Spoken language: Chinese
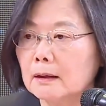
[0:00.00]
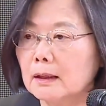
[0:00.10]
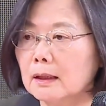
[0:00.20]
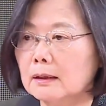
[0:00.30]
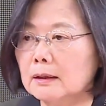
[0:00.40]

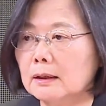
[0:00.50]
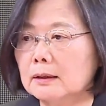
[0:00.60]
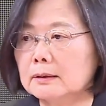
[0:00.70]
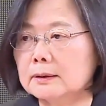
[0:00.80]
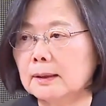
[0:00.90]
那
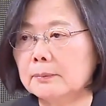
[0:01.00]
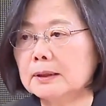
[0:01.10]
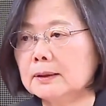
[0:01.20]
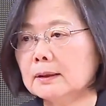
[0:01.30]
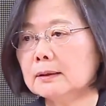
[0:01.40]
呃，在
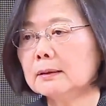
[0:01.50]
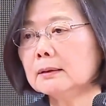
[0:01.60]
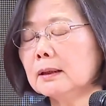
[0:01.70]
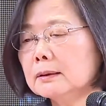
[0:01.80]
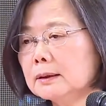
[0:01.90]
民
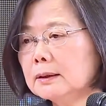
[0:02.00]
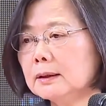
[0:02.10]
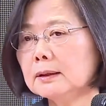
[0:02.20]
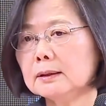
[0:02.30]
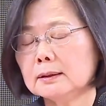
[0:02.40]
生呃经
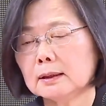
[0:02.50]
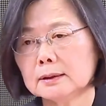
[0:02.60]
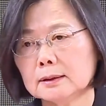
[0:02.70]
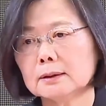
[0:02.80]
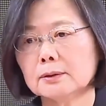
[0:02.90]
济议题上，
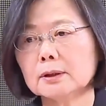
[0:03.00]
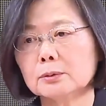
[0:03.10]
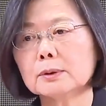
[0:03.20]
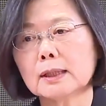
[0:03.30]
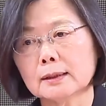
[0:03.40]
其实有很
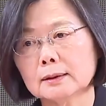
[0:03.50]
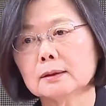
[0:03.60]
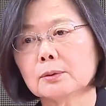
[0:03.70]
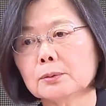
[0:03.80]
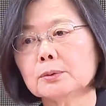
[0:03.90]
多打底
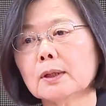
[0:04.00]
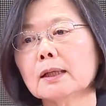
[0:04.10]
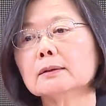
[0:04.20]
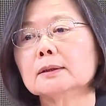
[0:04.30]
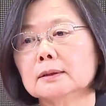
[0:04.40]
的工作
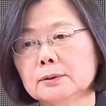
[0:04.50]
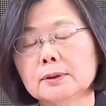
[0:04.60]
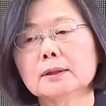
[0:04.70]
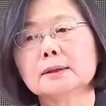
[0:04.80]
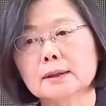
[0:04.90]
还要持
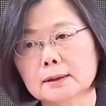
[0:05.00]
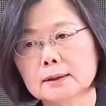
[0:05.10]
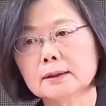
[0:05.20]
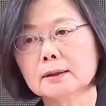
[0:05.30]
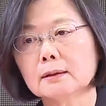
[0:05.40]
续的进
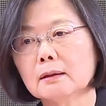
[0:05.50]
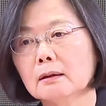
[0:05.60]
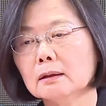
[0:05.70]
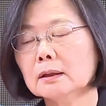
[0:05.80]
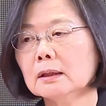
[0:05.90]
行
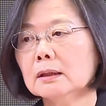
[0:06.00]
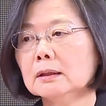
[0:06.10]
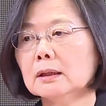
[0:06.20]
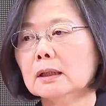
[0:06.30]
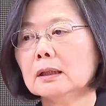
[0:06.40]
哈。
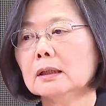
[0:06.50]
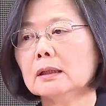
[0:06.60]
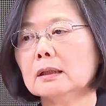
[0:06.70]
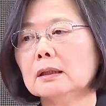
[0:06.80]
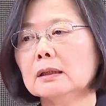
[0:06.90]

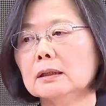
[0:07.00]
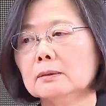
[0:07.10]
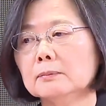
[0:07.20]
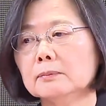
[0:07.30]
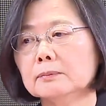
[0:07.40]
那
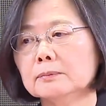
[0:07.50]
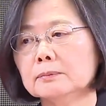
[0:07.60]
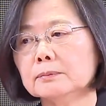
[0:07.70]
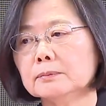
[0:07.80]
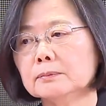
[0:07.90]
嗯。
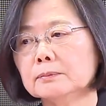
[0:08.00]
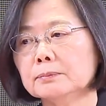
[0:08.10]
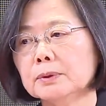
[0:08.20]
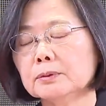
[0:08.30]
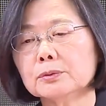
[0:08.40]

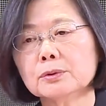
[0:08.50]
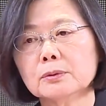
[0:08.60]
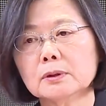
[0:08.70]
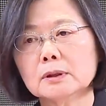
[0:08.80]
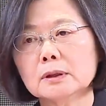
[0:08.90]
比如
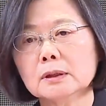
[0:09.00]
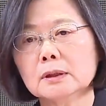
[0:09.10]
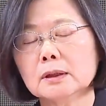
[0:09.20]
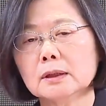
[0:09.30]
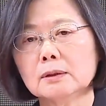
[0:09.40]
说，
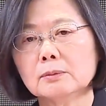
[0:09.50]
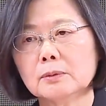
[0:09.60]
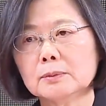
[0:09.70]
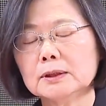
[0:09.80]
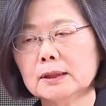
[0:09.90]
呃，
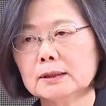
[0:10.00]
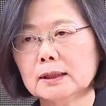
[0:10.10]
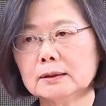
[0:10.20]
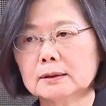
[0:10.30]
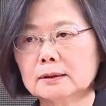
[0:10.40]
我们现
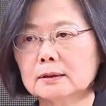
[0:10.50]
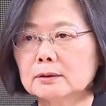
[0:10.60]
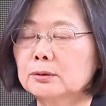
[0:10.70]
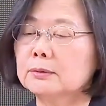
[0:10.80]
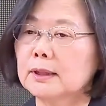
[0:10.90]
在的
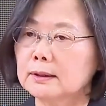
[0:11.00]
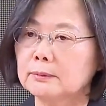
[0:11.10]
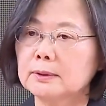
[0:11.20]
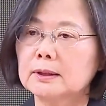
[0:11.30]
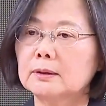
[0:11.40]
住宅的
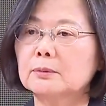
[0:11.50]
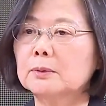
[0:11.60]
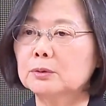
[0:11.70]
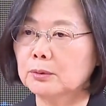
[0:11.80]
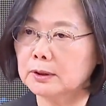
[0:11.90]
问题，我
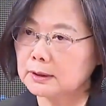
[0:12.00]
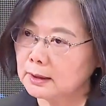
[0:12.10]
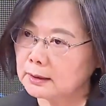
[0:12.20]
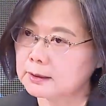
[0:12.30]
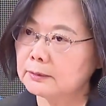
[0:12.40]
们做了
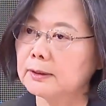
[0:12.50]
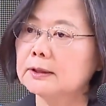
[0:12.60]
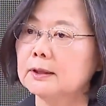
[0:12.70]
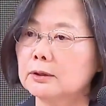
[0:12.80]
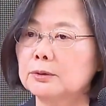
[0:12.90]
呃阶段
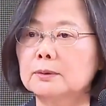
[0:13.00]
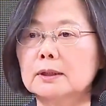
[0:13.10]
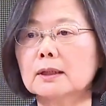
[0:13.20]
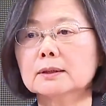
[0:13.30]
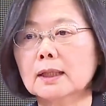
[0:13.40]
性的处
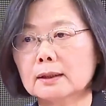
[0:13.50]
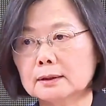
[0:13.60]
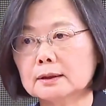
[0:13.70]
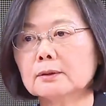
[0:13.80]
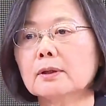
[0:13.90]
理。那下一
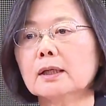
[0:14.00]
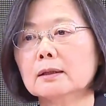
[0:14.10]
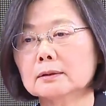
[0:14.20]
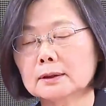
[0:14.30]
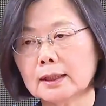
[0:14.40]
个阶段还
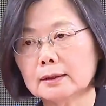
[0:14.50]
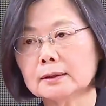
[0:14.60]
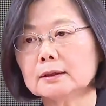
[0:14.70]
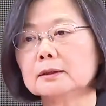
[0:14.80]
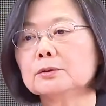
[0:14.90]
要再
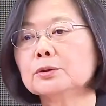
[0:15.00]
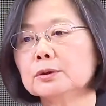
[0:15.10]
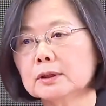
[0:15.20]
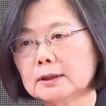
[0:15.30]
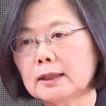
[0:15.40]
持
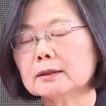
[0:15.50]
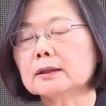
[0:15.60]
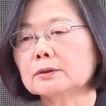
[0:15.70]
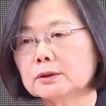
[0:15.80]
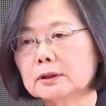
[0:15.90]
续的来
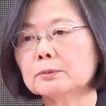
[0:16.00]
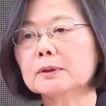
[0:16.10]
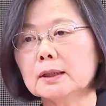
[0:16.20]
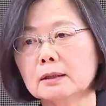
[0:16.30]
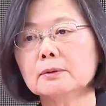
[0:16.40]
解决这个
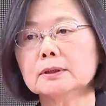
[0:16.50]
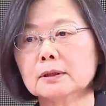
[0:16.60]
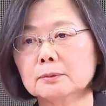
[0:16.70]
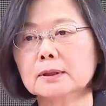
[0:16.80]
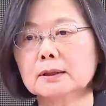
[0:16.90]
问题，因为这
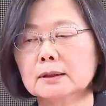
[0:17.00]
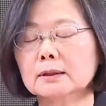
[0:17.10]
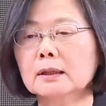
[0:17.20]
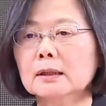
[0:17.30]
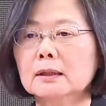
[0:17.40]
个问
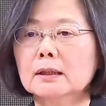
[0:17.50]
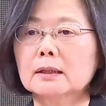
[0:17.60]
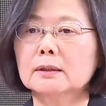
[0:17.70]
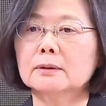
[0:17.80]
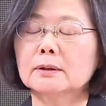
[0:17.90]
题，
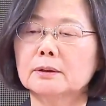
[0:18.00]
呃，